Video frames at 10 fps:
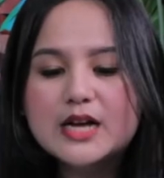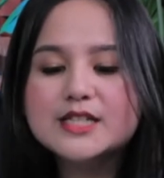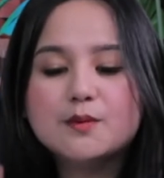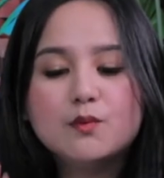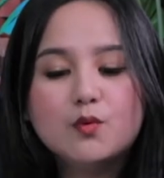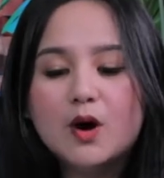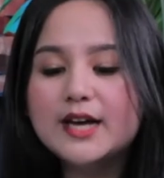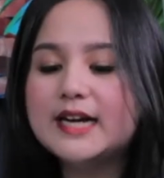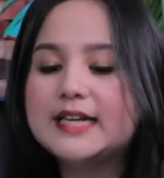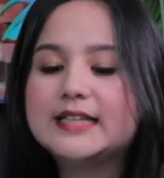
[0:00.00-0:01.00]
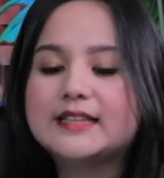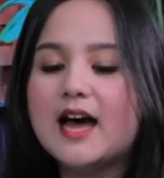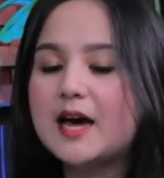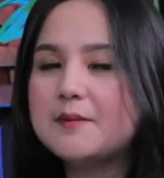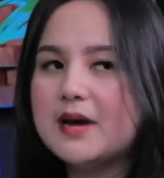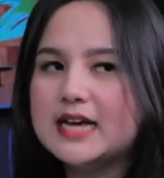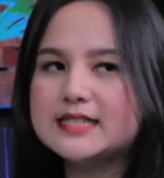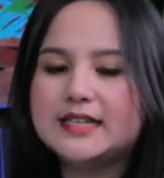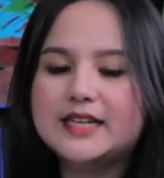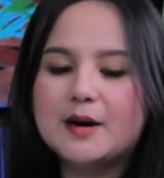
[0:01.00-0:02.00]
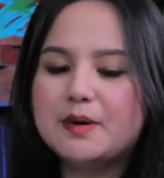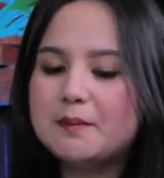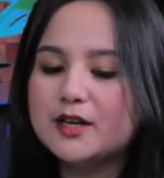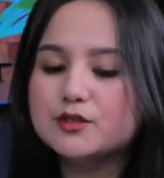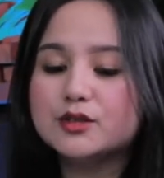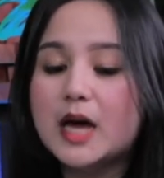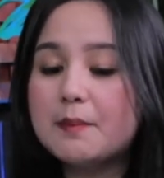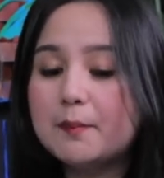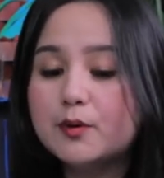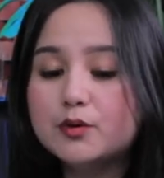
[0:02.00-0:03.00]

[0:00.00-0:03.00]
semua yang kita akan bahas tidak bermaksud apapun